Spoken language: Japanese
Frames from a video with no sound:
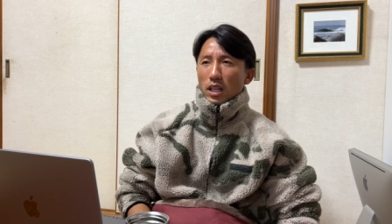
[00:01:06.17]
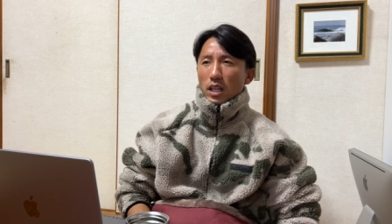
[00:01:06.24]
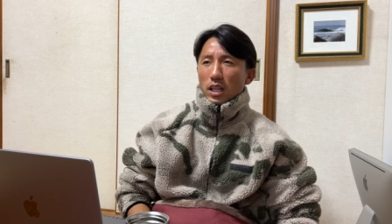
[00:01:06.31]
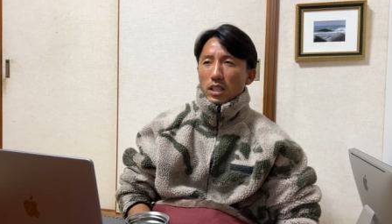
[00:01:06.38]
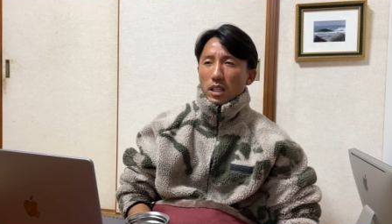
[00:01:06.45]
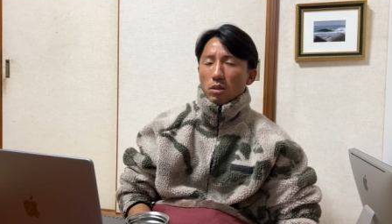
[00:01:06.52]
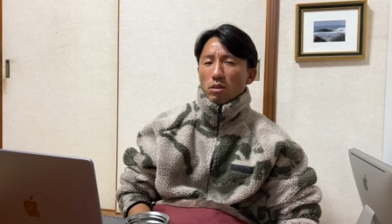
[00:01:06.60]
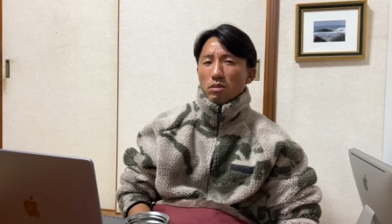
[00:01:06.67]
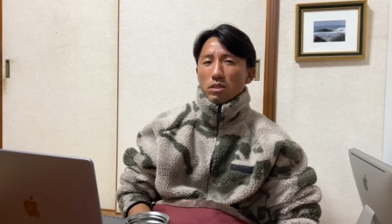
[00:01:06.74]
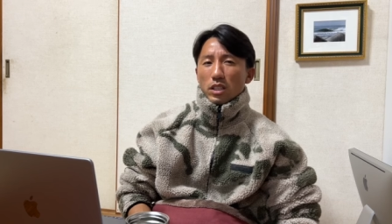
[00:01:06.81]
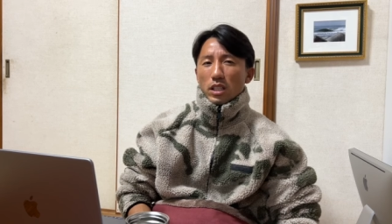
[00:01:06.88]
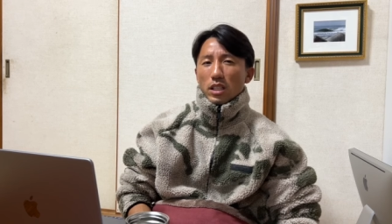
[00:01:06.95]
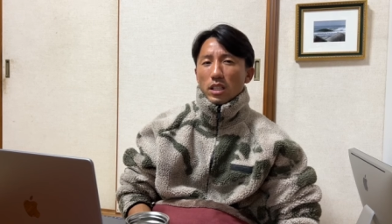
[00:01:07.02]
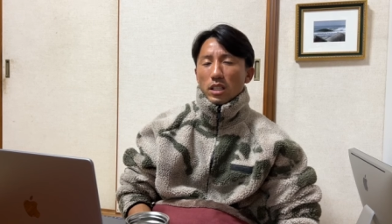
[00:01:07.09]
で、特
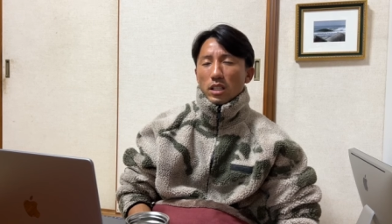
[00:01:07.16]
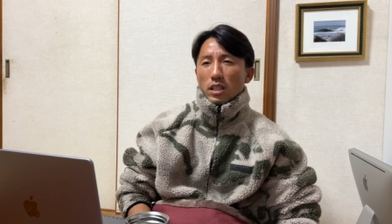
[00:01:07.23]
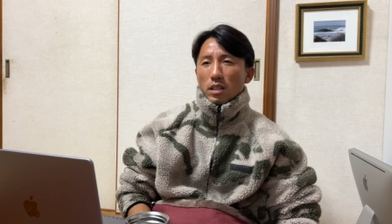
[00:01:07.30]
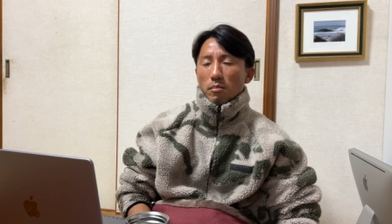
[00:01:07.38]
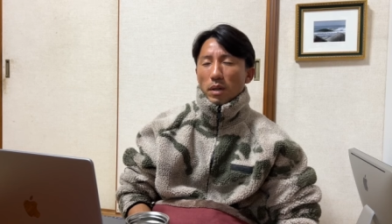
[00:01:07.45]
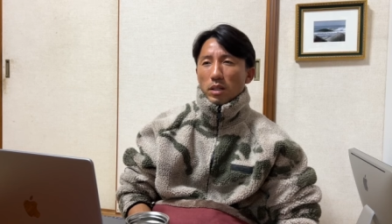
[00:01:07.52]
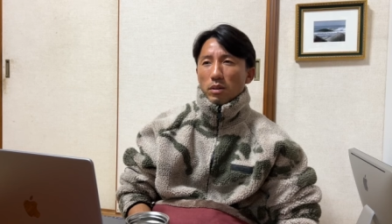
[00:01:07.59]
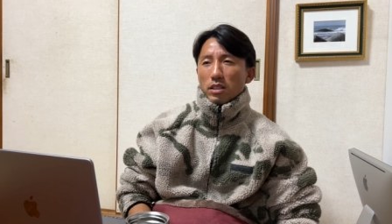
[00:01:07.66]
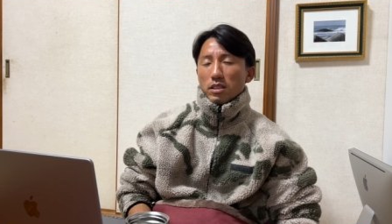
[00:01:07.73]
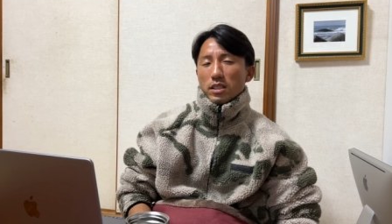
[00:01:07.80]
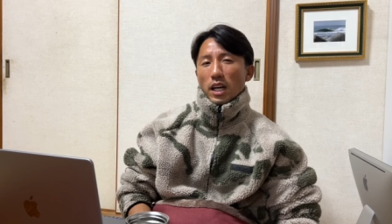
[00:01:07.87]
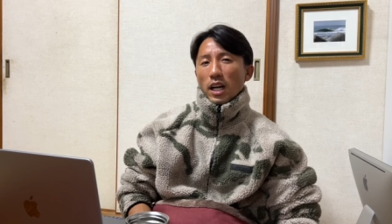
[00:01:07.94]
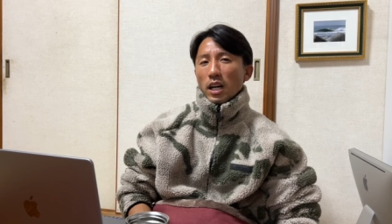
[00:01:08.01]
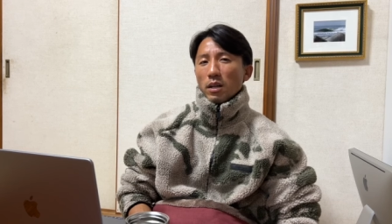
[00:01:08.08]
に、まあ、いわゆる
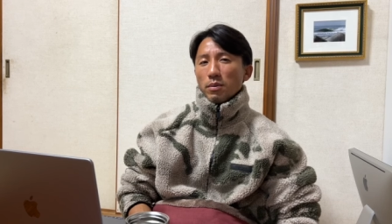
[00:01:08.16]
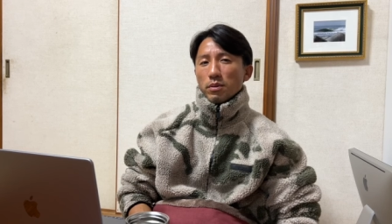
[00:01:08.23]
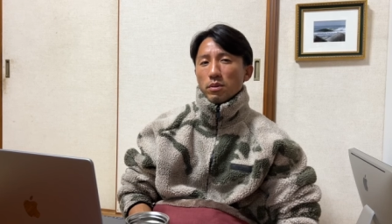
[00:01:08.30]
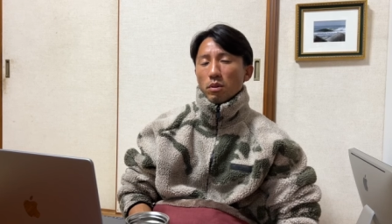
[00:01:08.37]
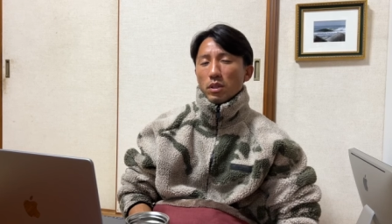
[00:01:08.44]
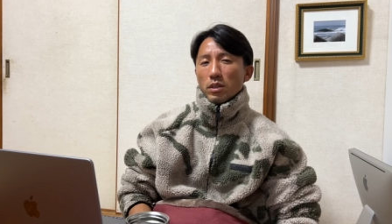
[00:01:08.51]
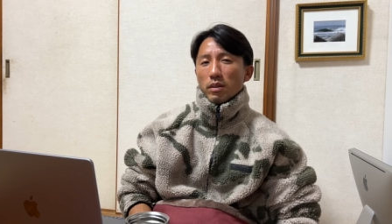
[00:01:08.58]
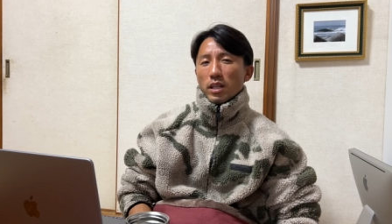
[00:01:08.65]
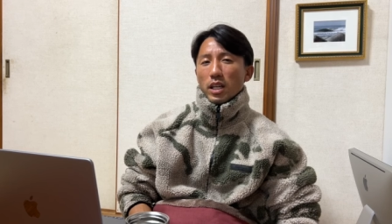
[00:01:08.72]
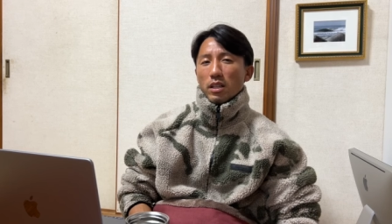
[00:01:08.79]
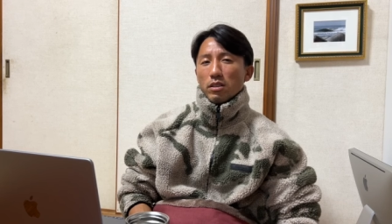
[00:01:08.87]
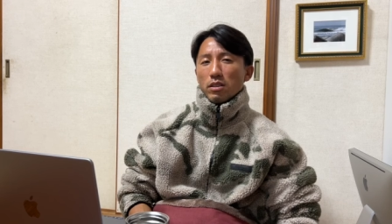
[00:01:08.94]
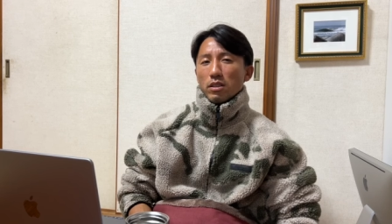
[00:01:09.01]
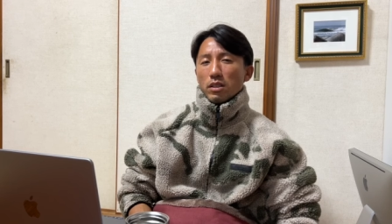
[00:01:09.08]
サーフと言われ
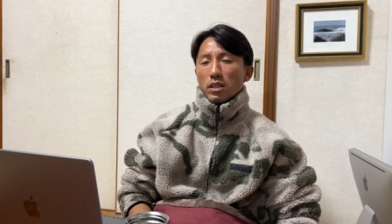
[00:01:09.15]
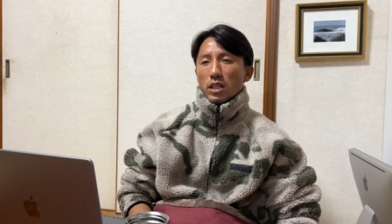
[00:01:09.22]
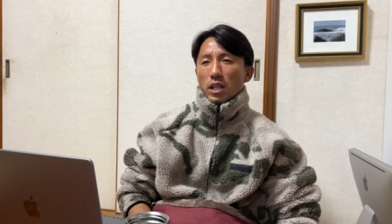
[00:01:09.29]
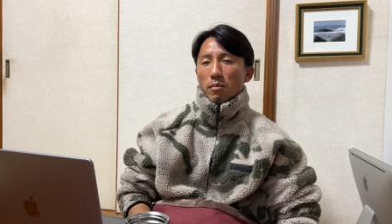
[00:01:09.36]
る、